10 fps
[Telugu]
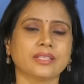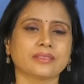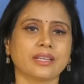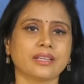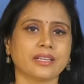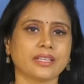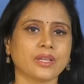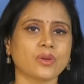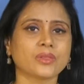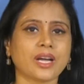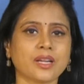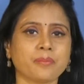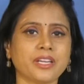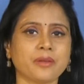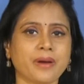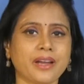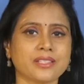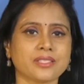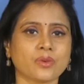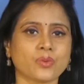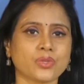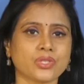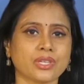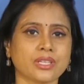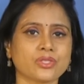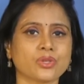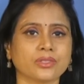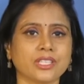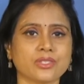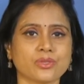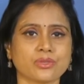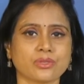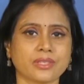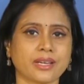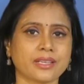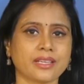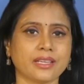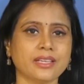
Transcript: తన నీరో తాడపల్లి ప్యాలెస్లో కూర్చొని చోద్యం చూస్తున్నారని